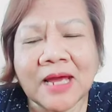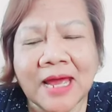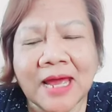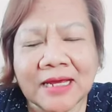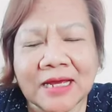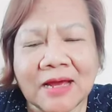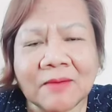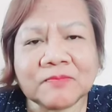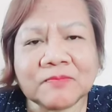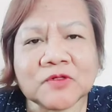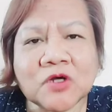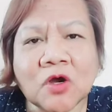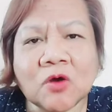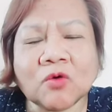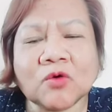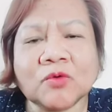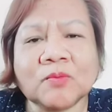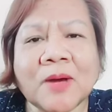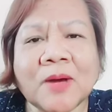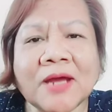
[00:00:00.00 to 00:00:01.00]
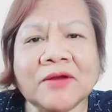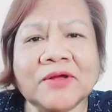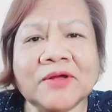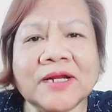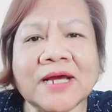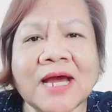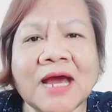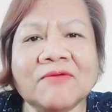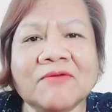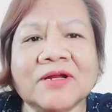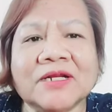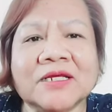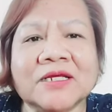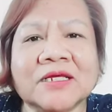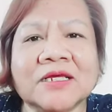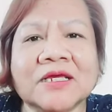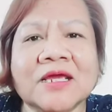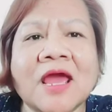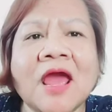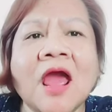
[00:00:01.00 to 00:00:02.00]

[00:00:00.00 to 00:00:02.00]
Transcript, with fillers: ให้กับช่องคุณป้าด้วยนะคะ วันนี้